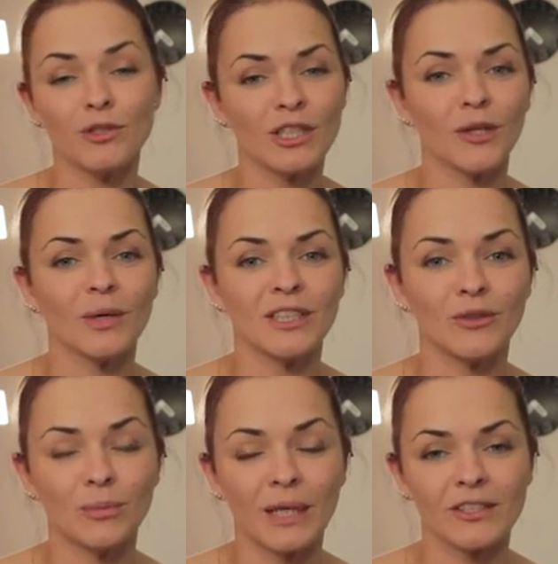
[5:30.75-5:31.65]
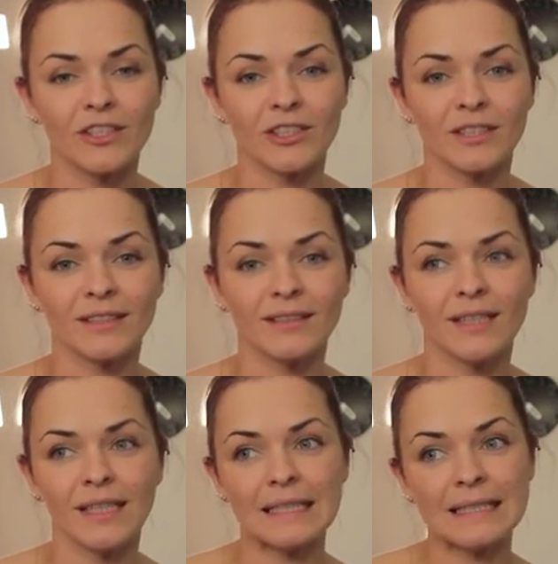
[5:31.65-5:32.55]
Można go ładnie ubrać e,
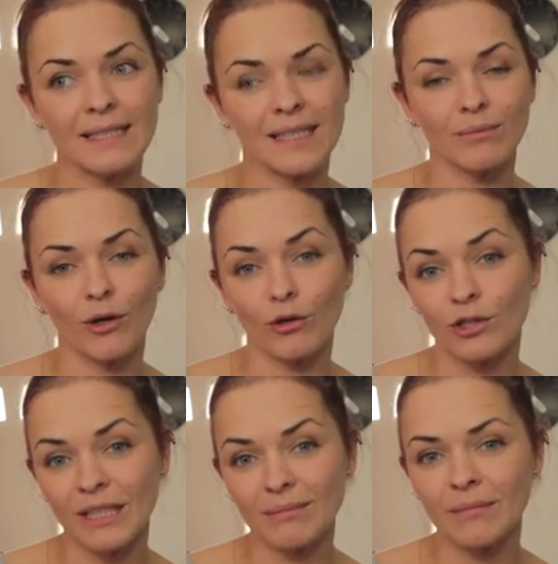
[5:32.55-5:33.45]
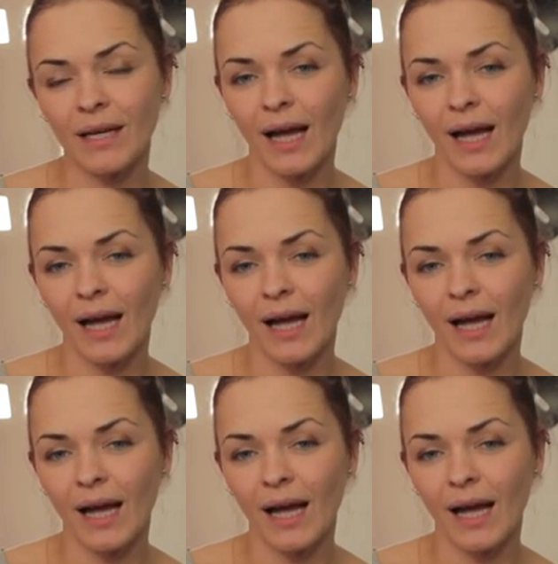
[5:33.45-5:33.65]
niskim kosztem